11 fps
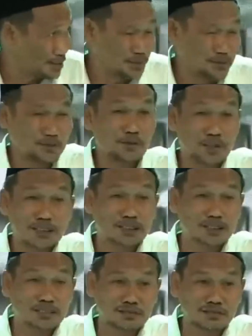Itu orang
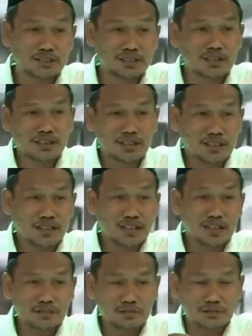yang kelas